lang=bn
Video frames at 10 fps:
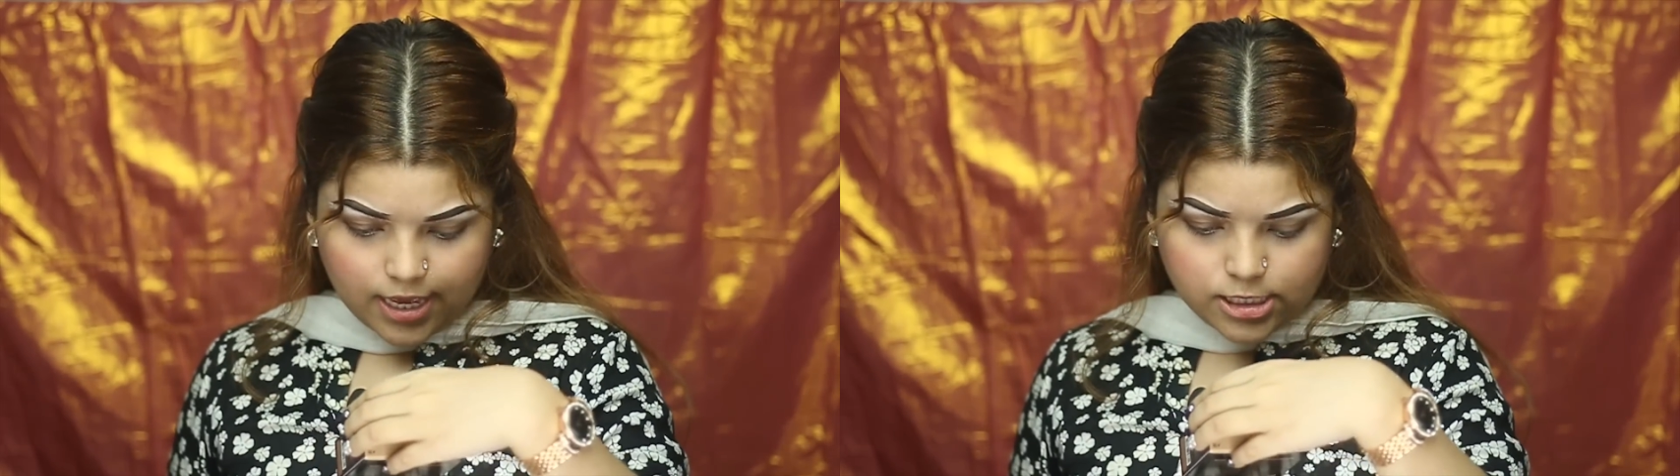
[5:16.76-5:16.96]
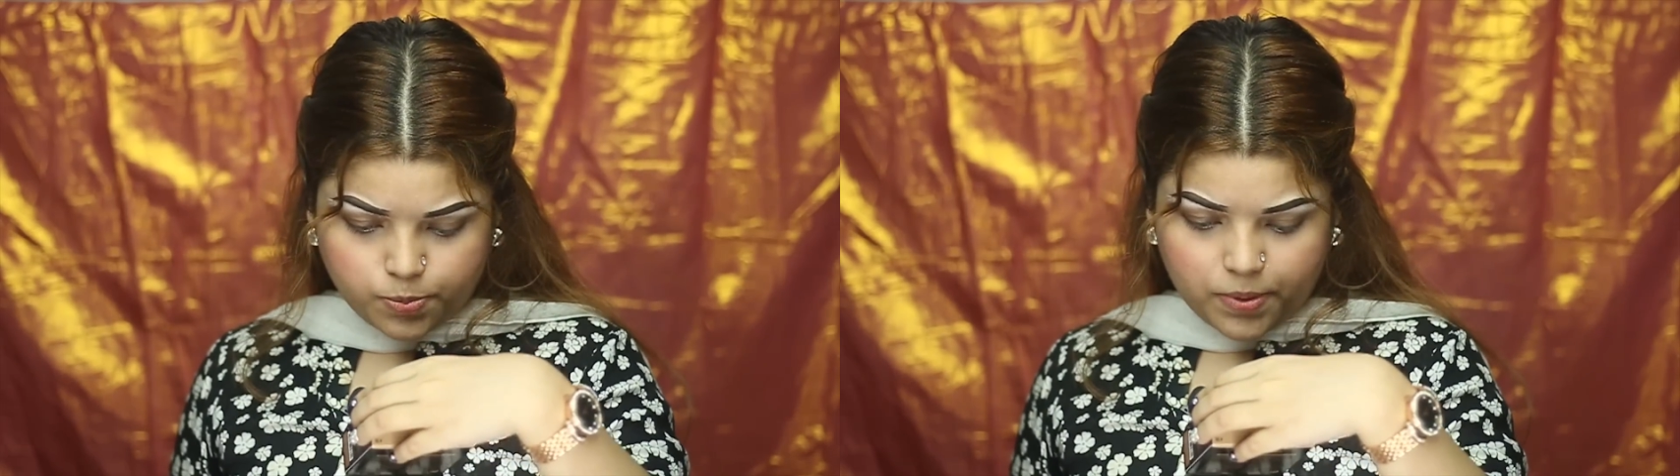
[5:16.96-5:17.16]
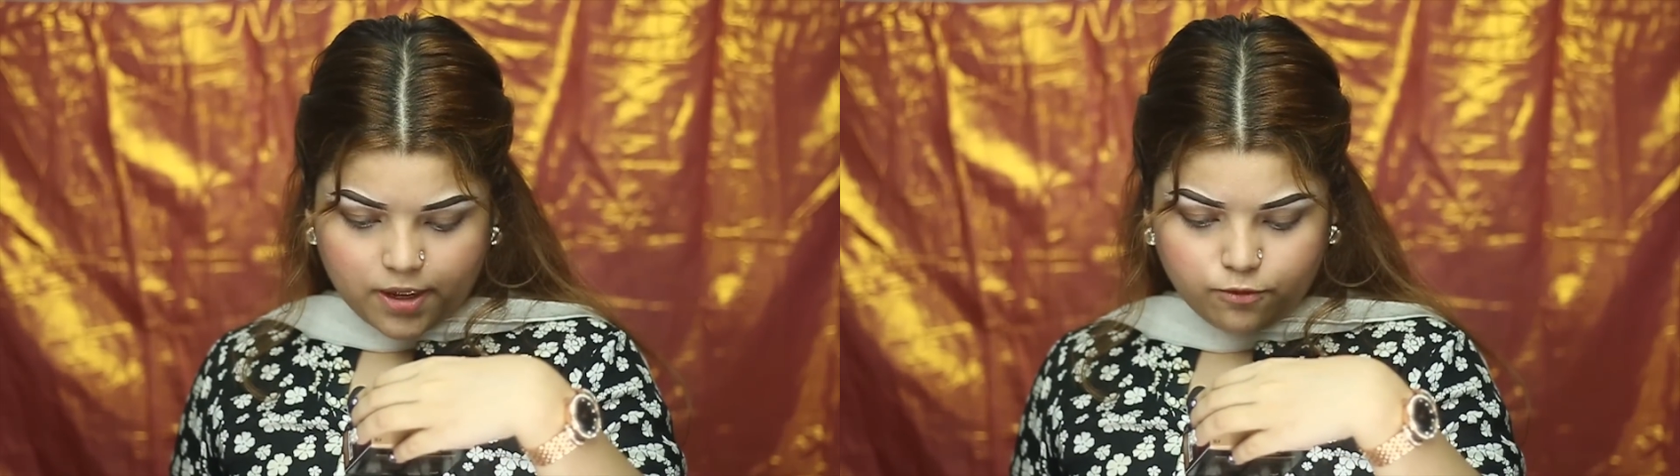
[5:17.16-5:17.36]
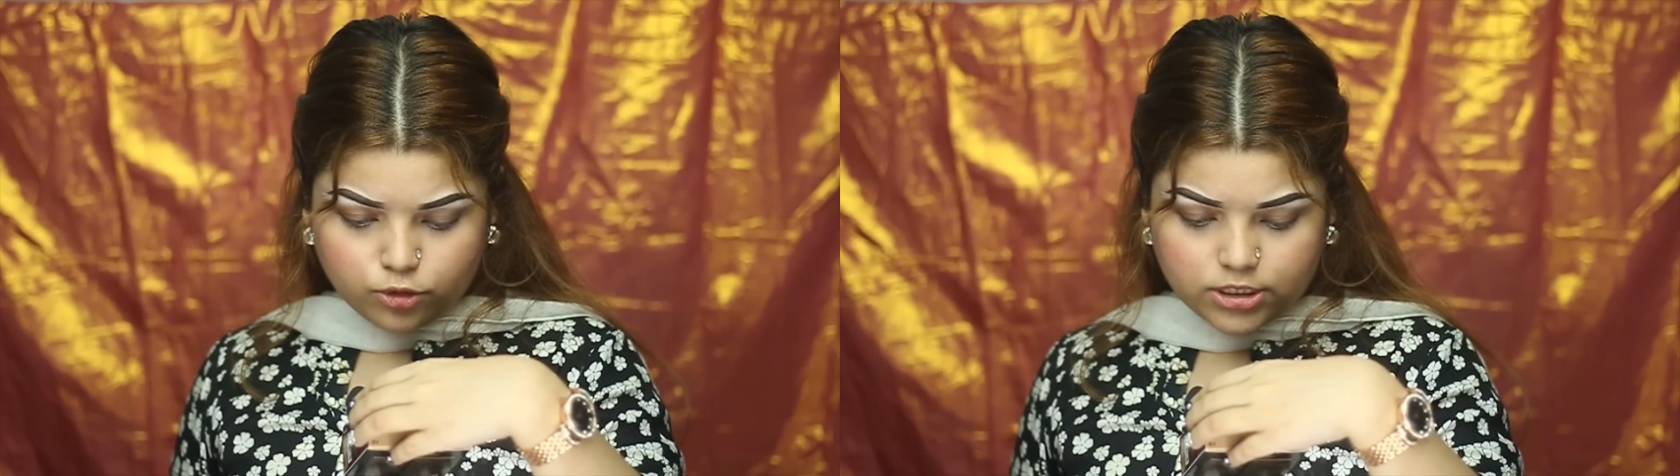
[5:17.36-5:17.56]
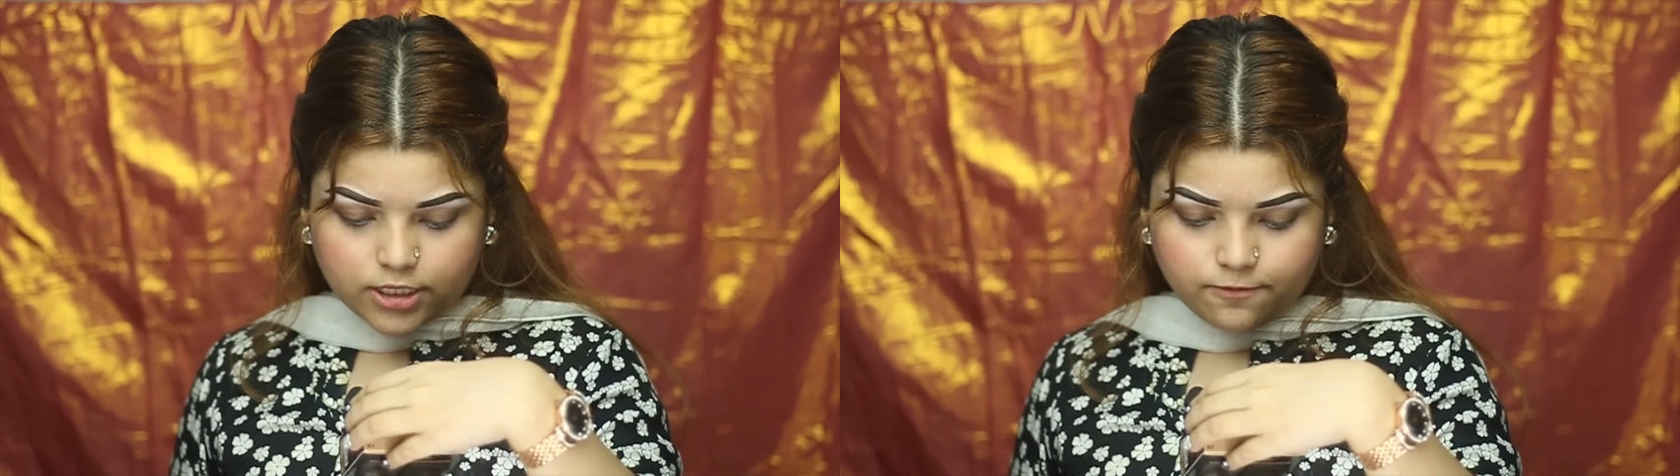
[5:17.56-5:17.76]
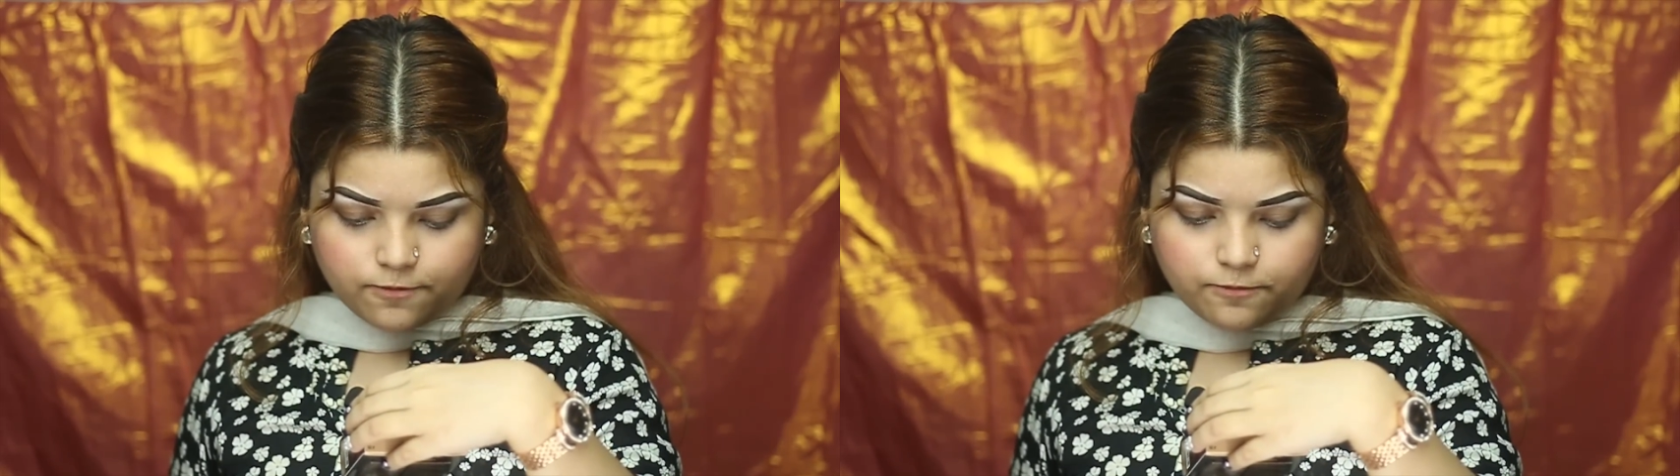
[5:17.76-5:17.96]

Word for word: এসপিএফ হচ্ছে